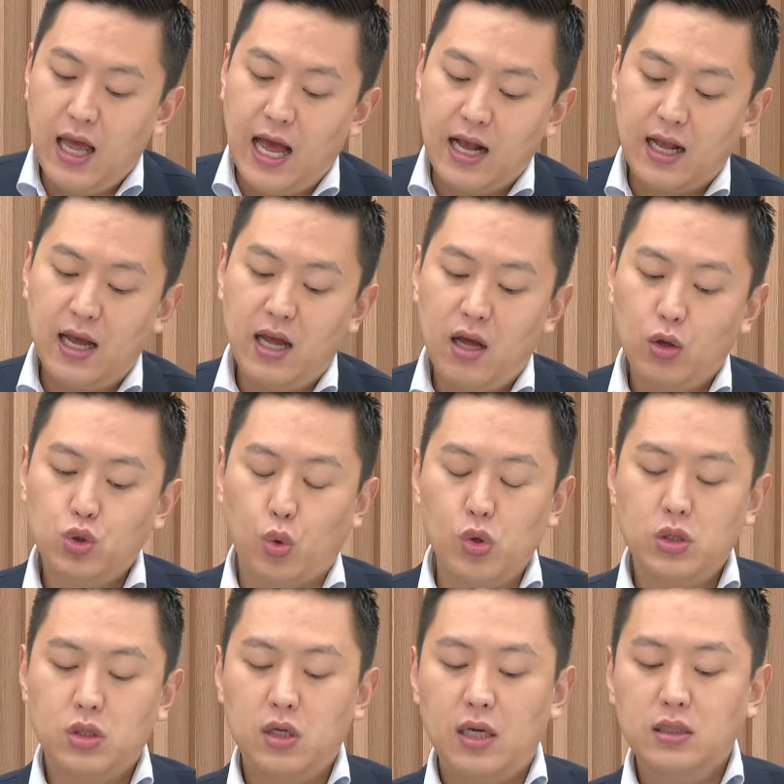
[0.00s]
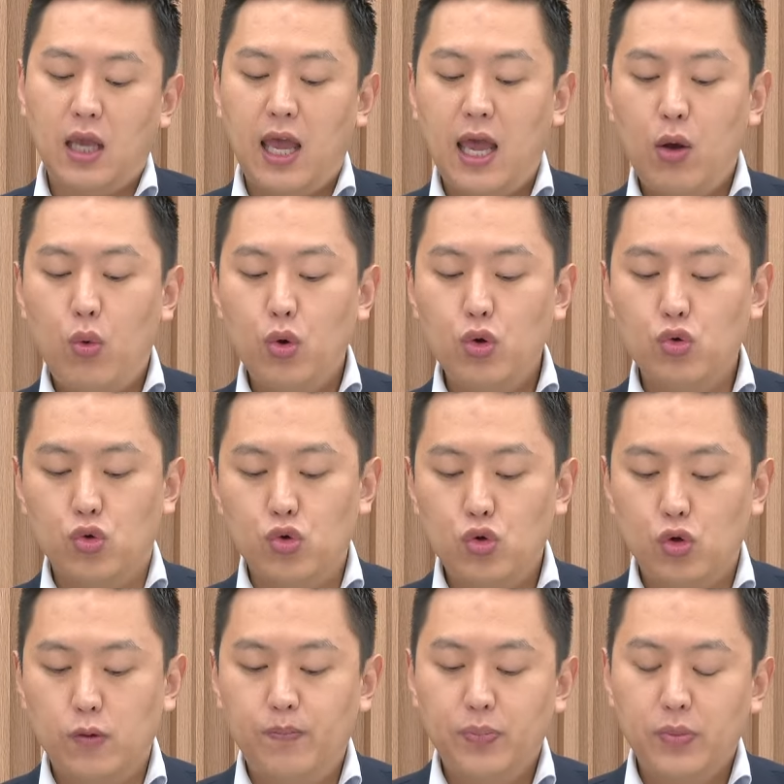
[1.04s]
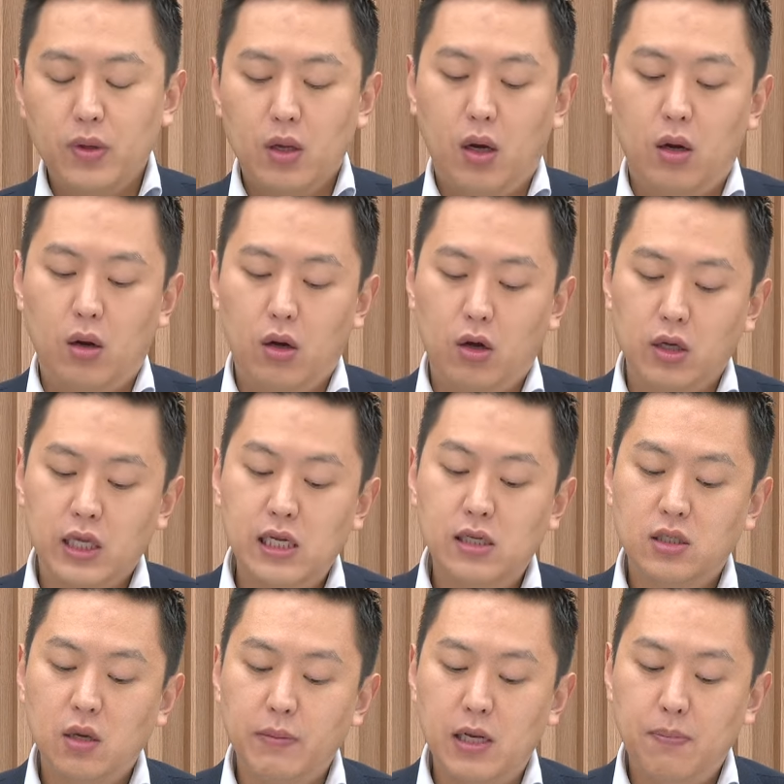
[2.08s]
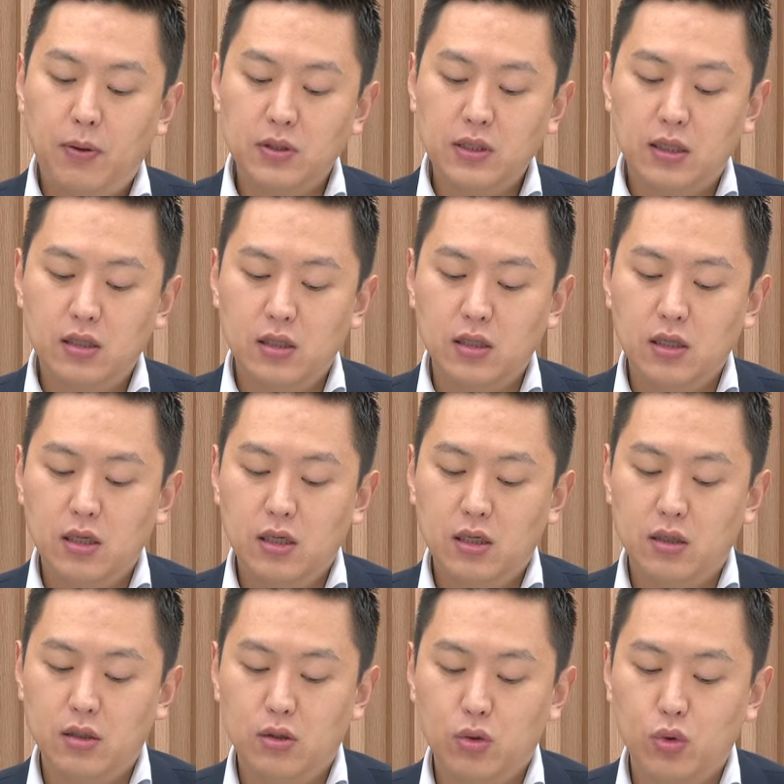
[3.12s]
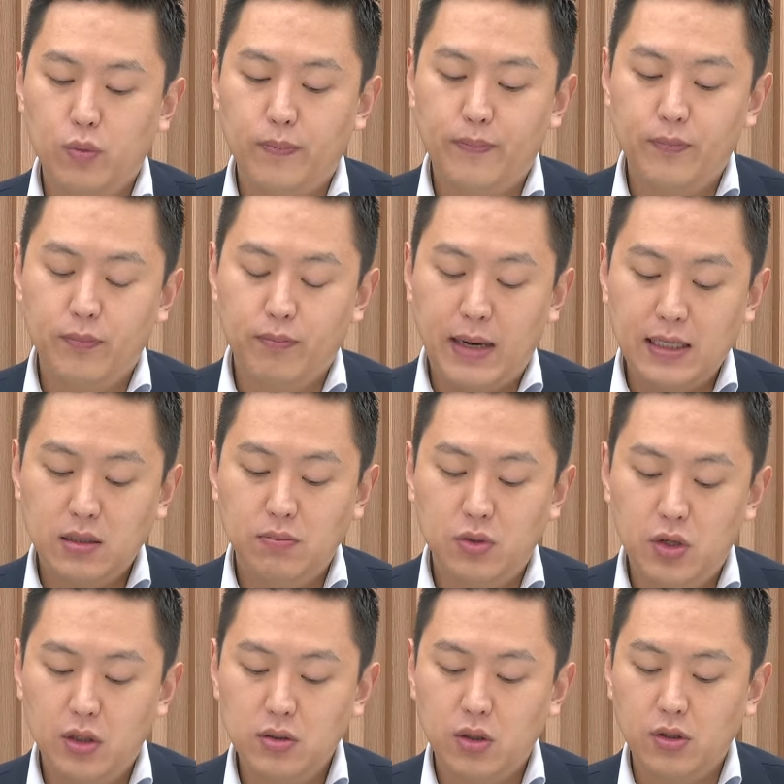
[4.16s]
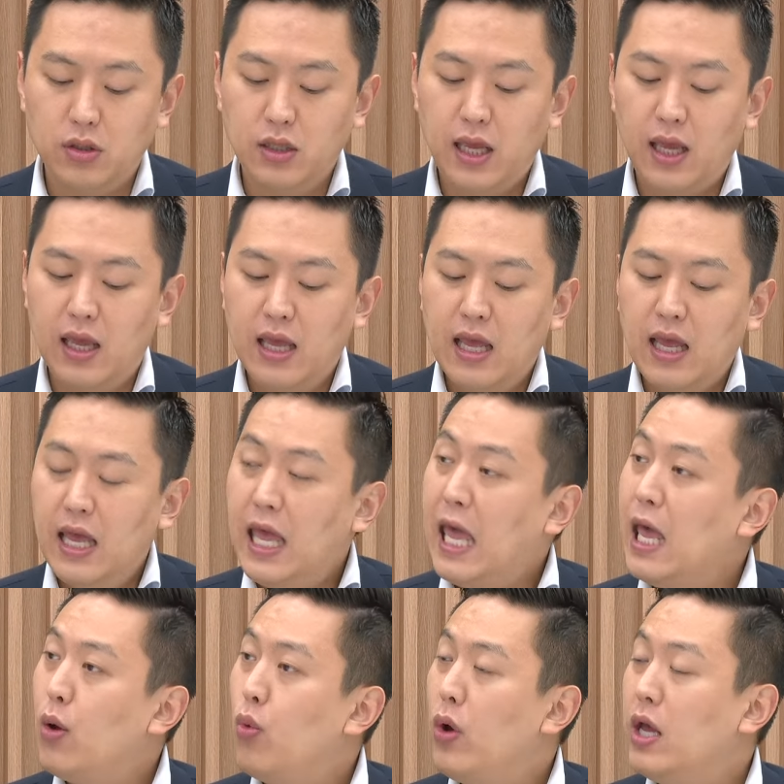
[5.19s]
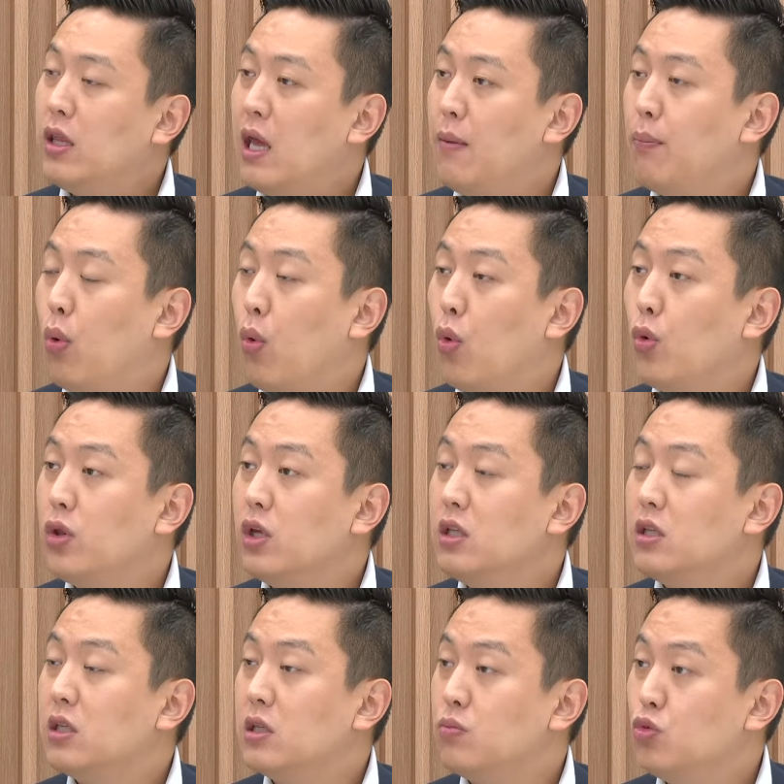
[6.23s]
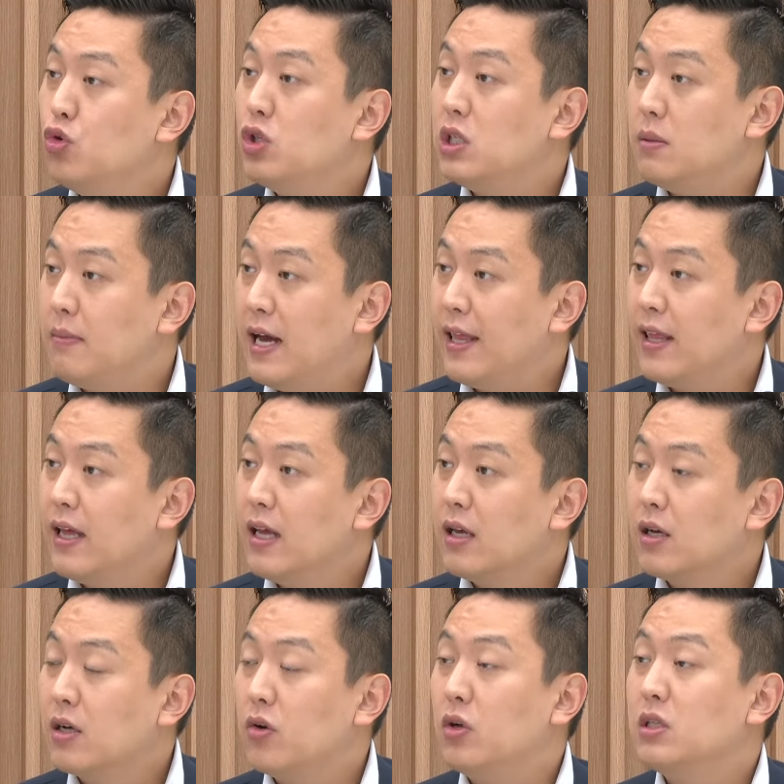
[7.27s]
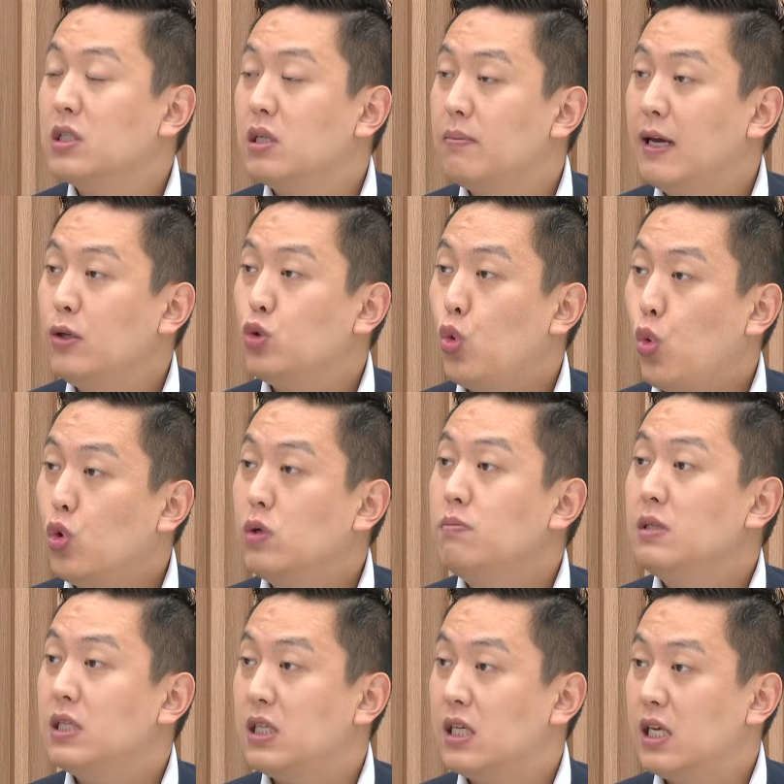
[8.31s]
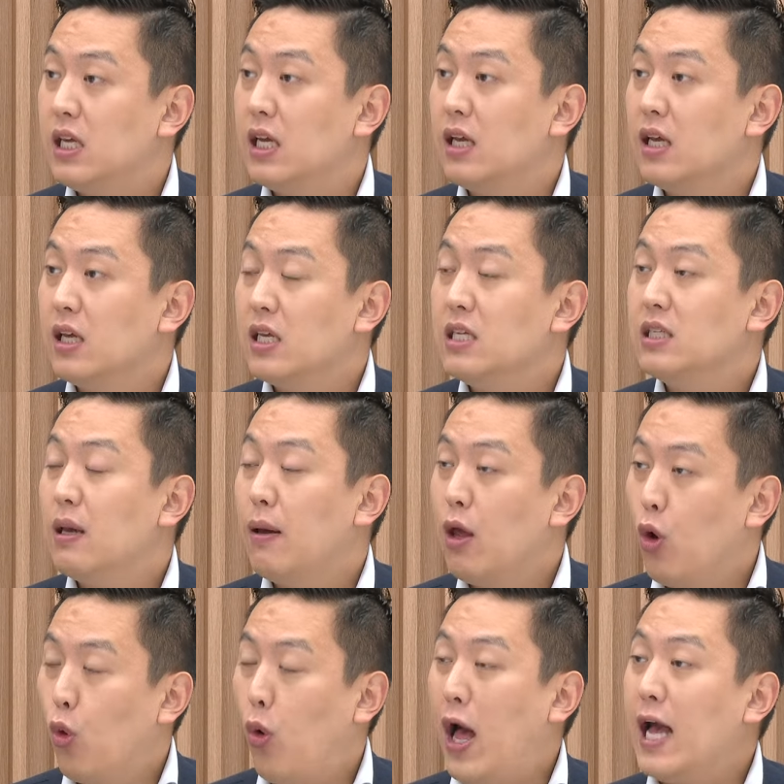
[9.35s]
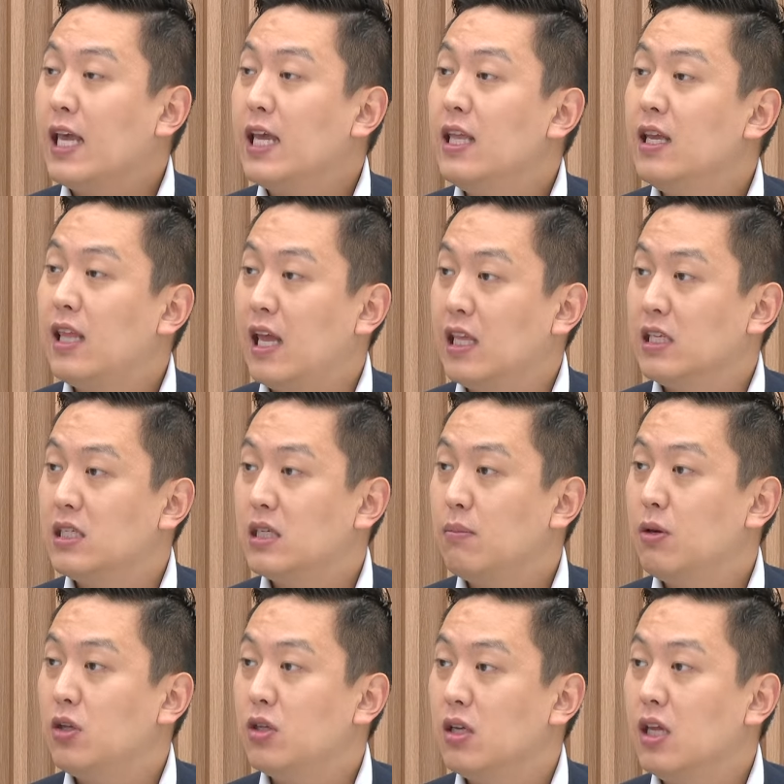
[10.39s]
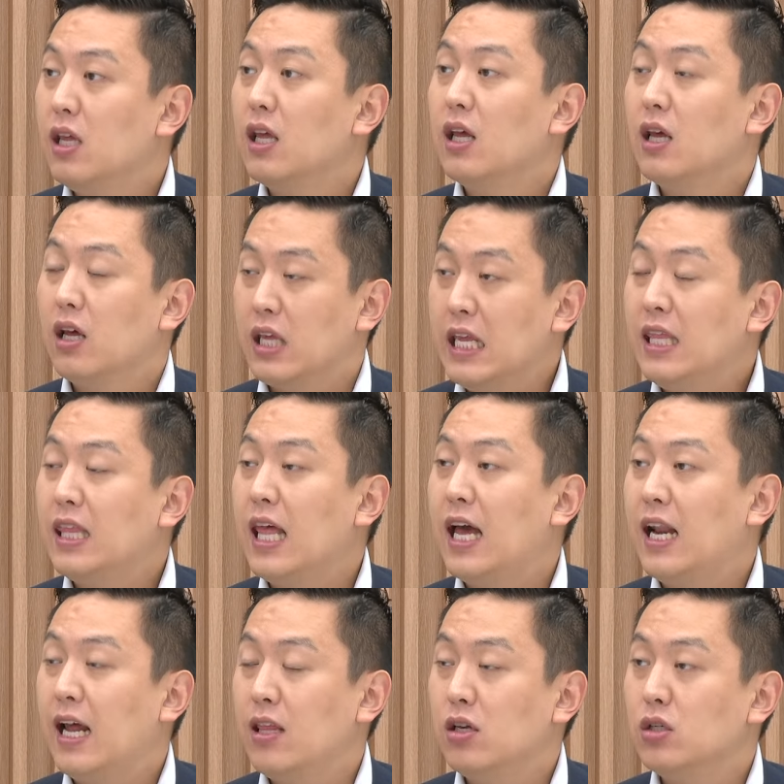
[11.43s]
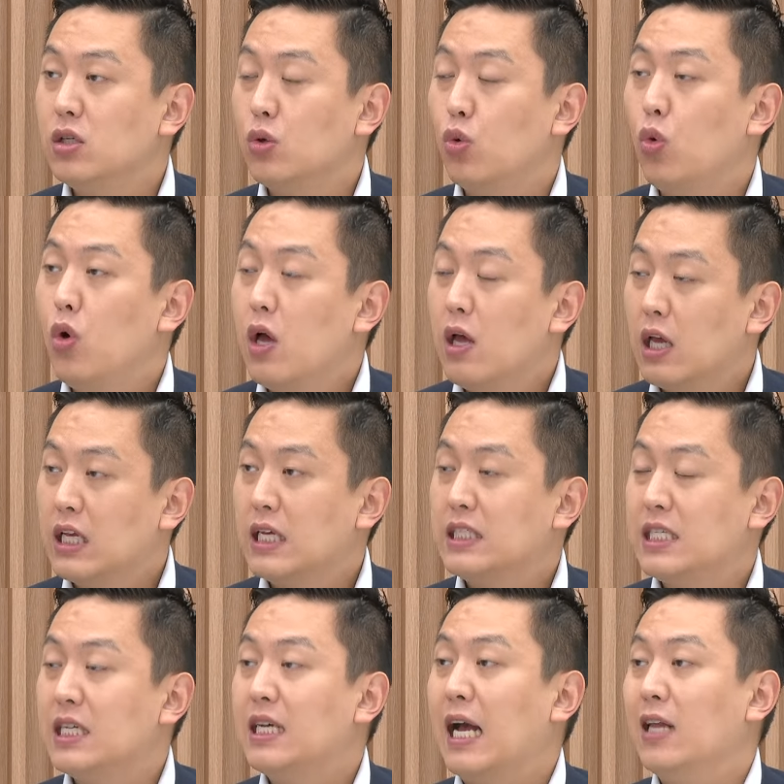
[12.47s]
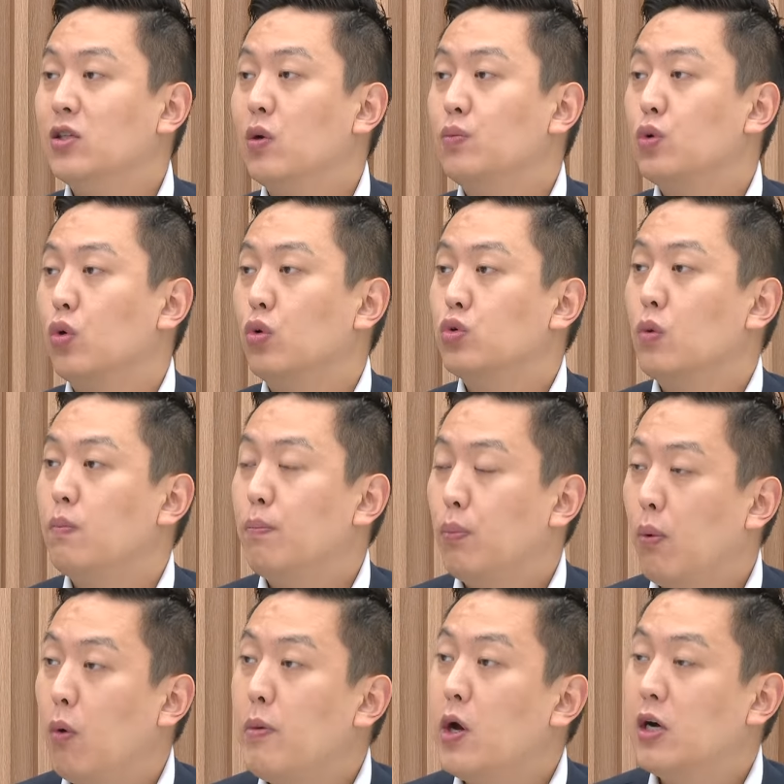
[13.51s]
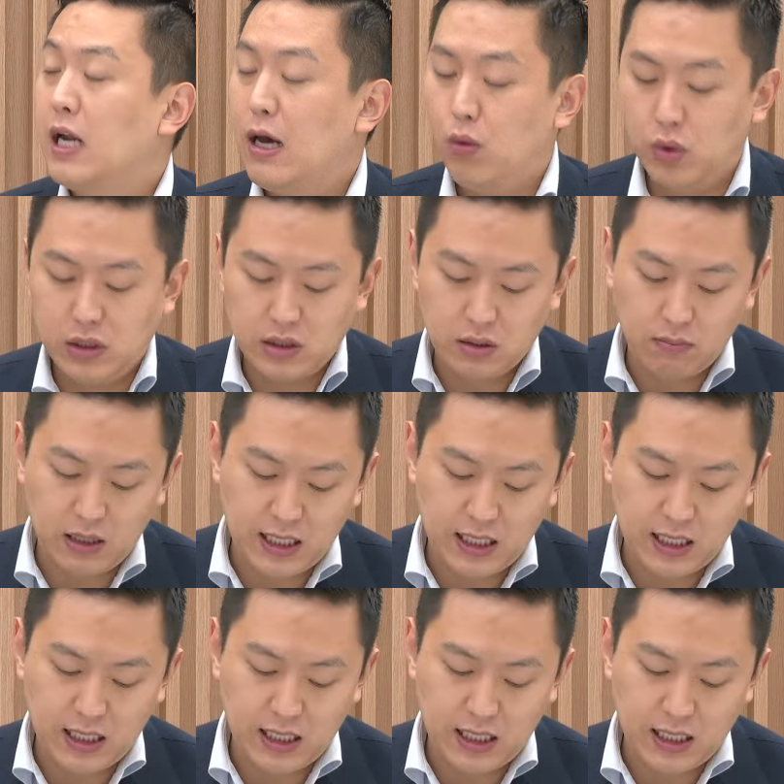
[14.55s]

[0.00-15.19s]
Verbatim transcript: 아까 졸츠에서 해고율 어, 1.1%로 말씀드렸었는데 해고에 대한 보고는 드물지만 네. 그렇지만 조금씩 음. 이제 확인이 되는 측면들이 음. 있다라는 식으로 직간접적으로 좀 표명을 하고 있습니다.